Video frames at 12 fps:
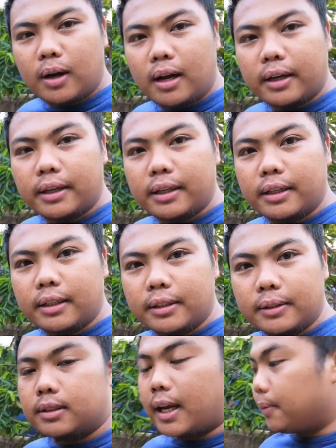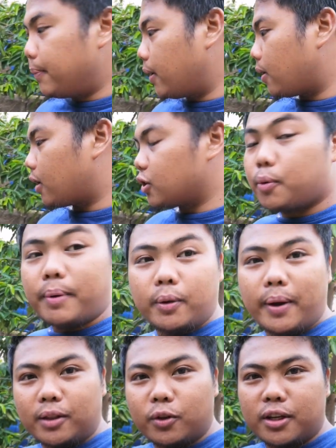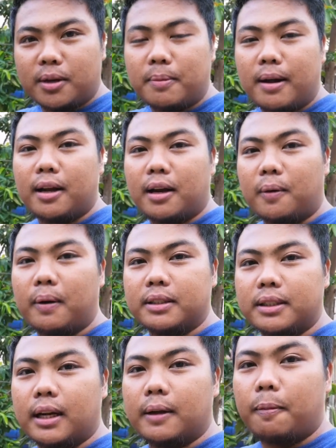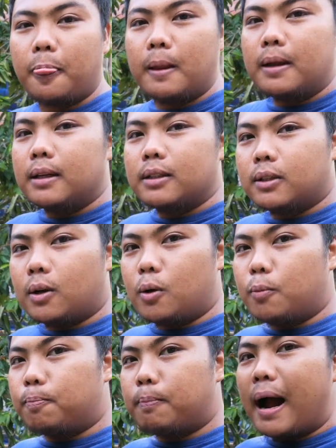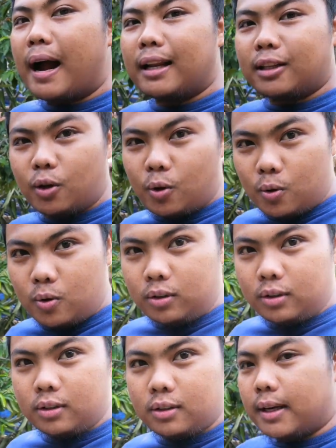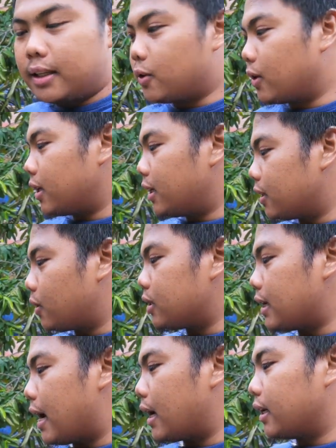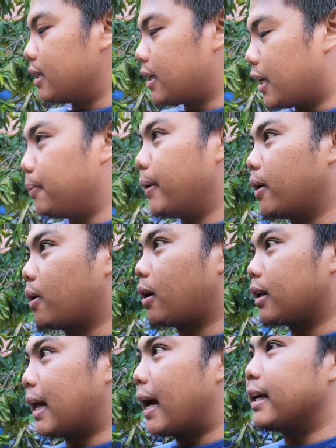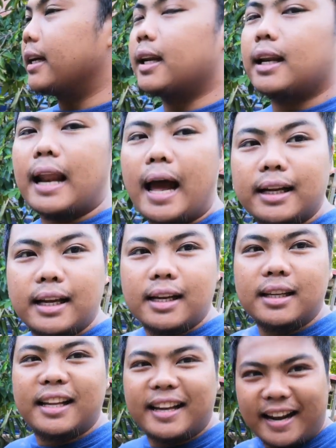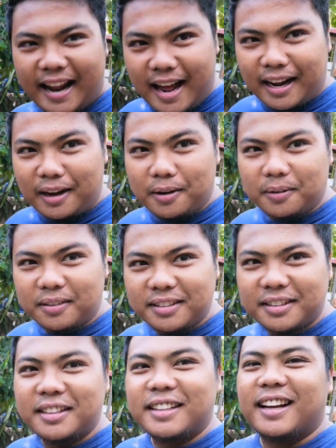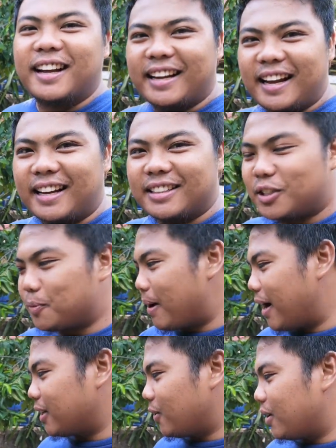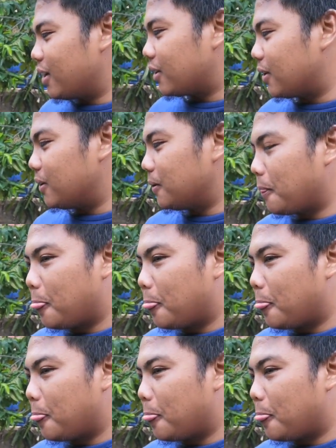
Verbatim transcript: itong aking side mirror? So may kwento dyan mga kalakwatsa. So pangatlong palit ko na dito sa aking side mirror dahil laging ninanakaw. Ayan, so pangatlo ko na to.